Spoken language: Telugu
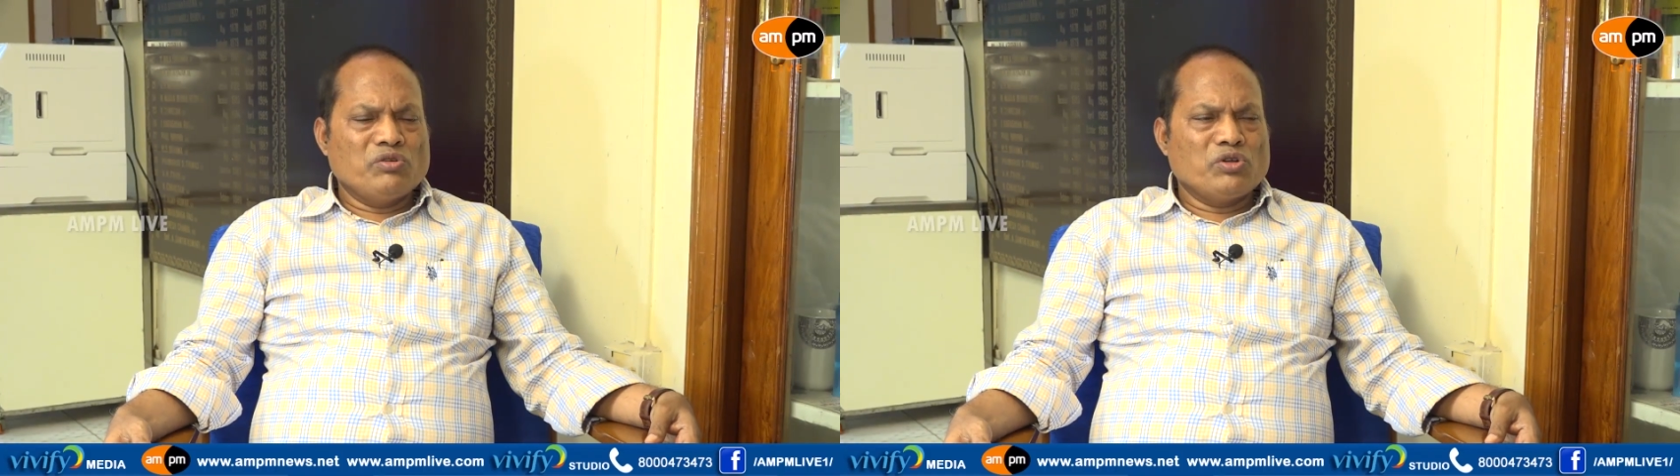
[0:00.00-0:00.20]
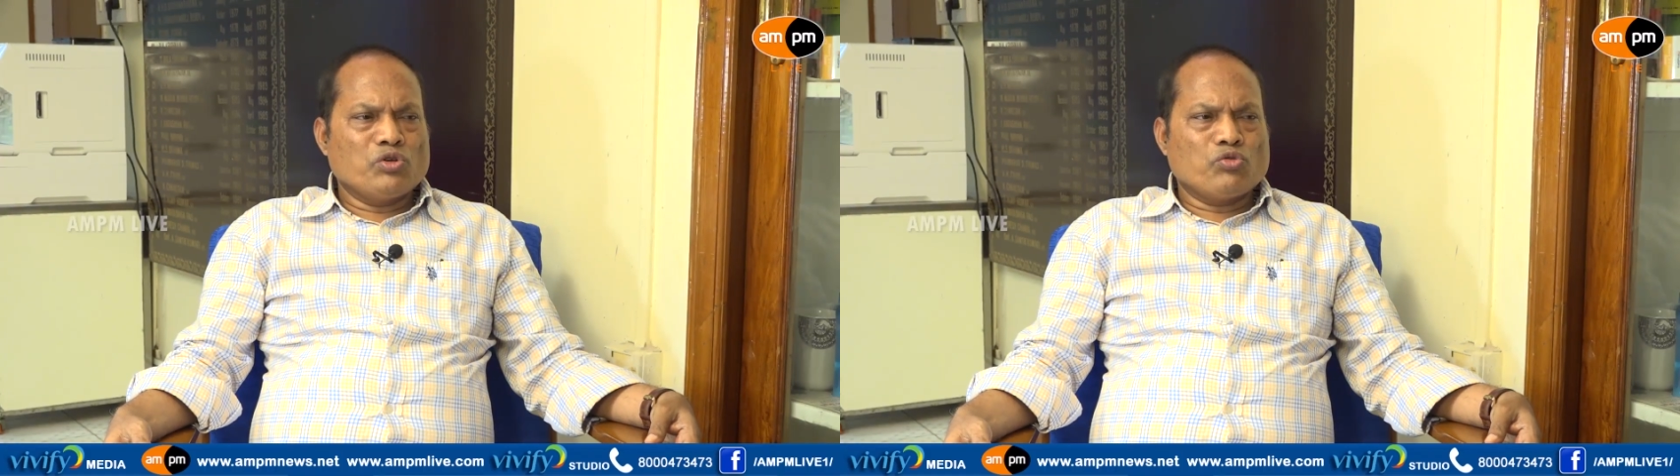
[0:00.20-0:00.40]

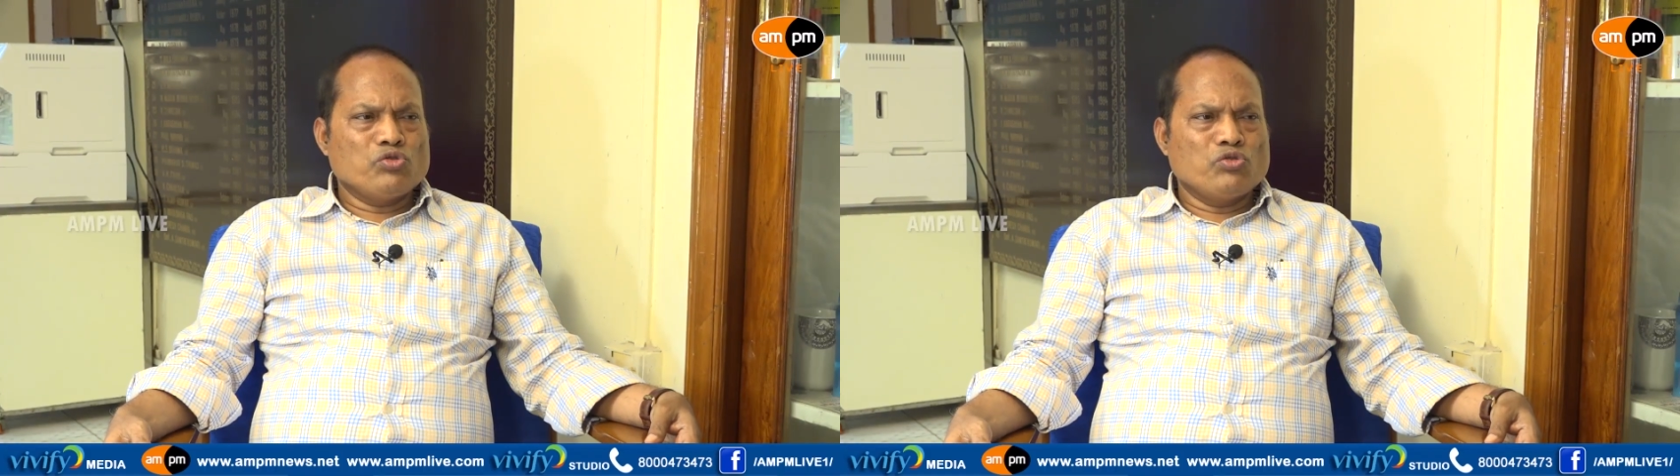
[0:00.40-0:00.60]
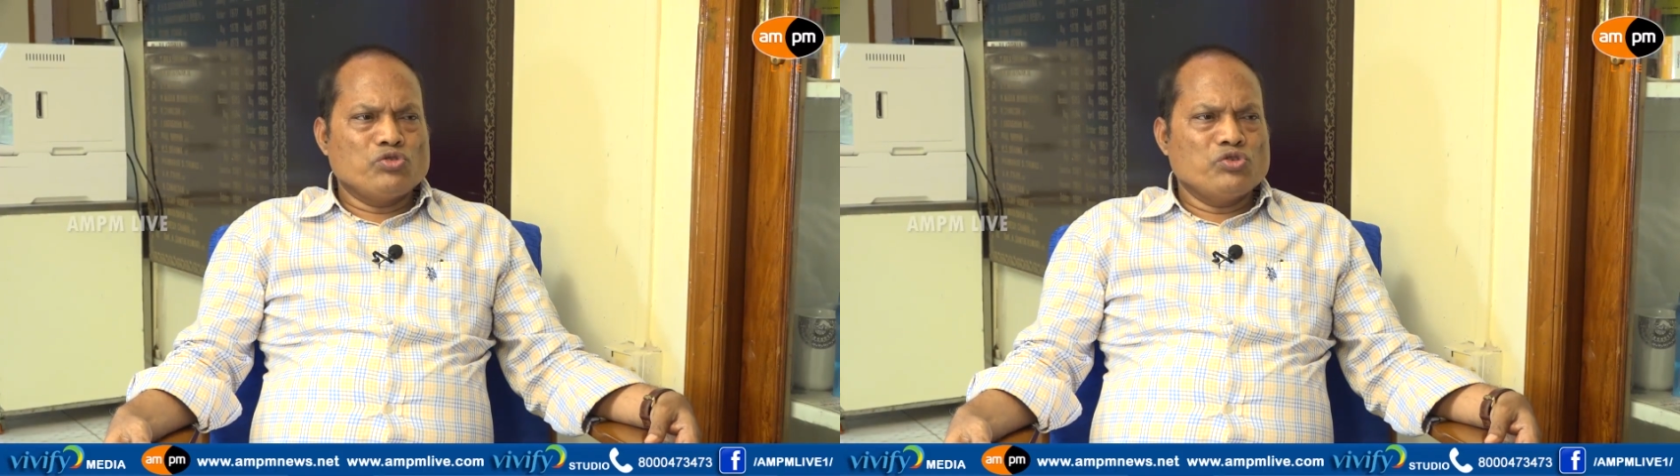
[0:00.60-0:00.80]
ఎవరు ఎక్కువ
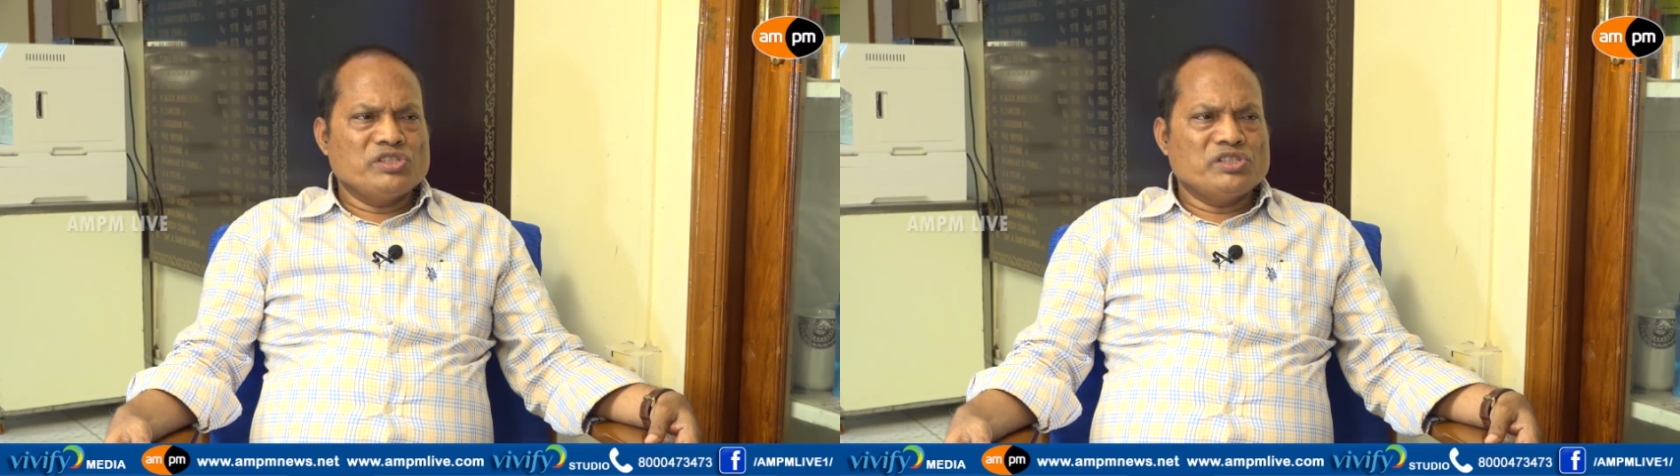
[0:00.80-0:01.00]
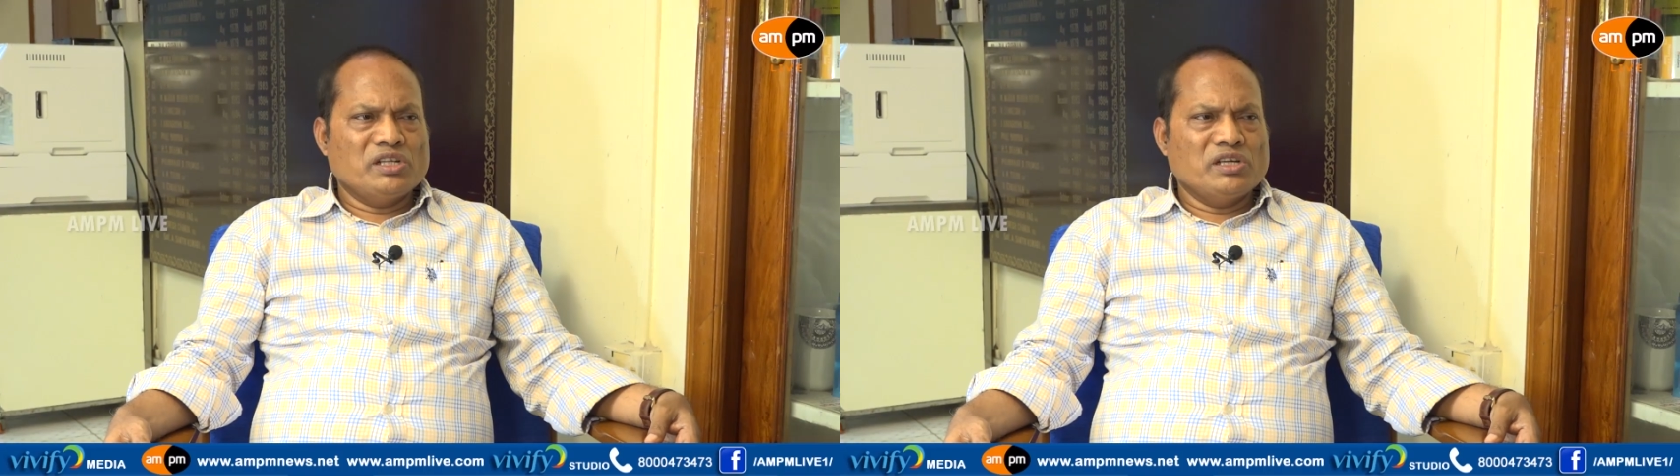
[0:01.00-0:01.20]
రోజులు ఉద్యోగం
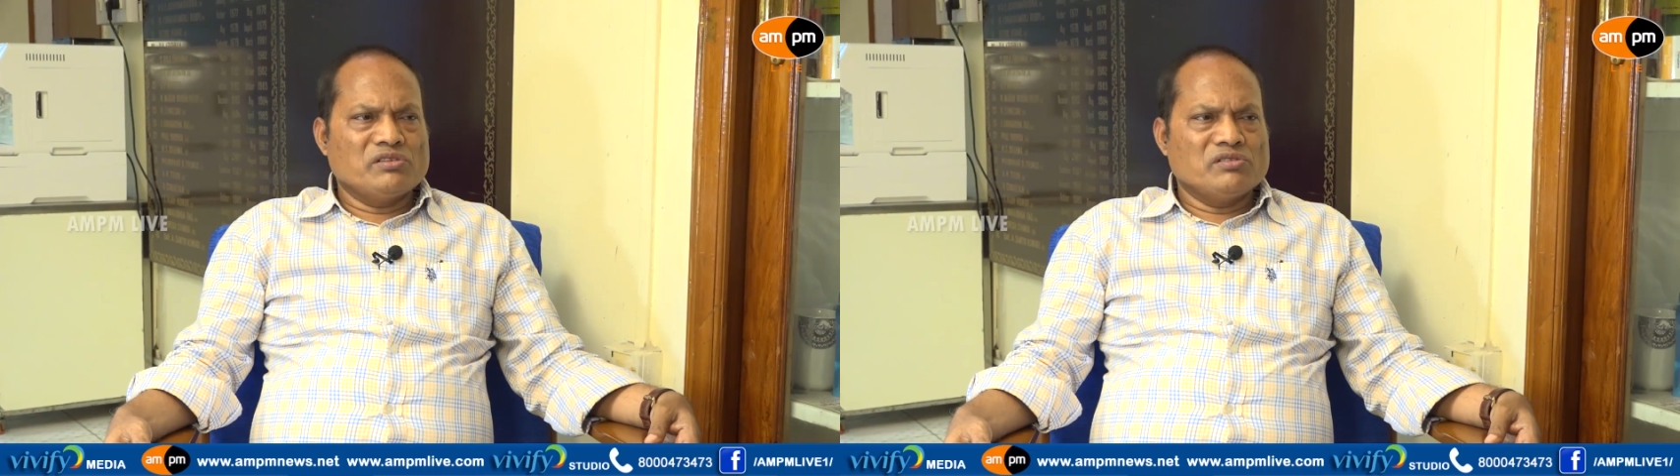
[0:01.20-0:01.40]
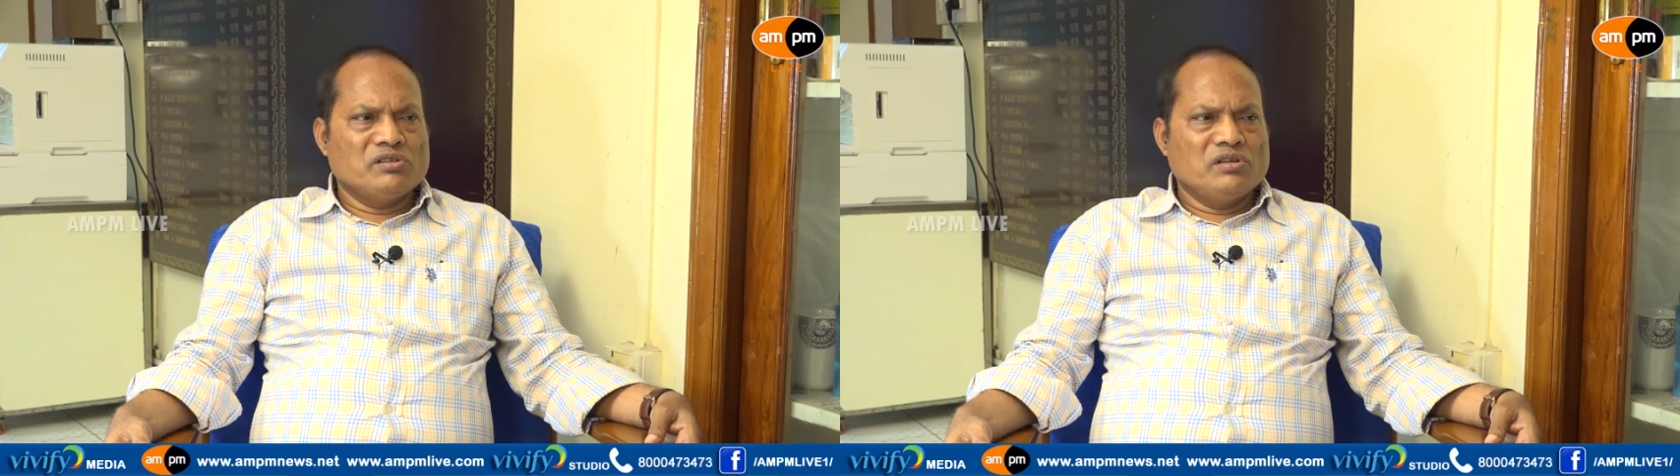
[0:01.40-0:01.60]
చేయలేరు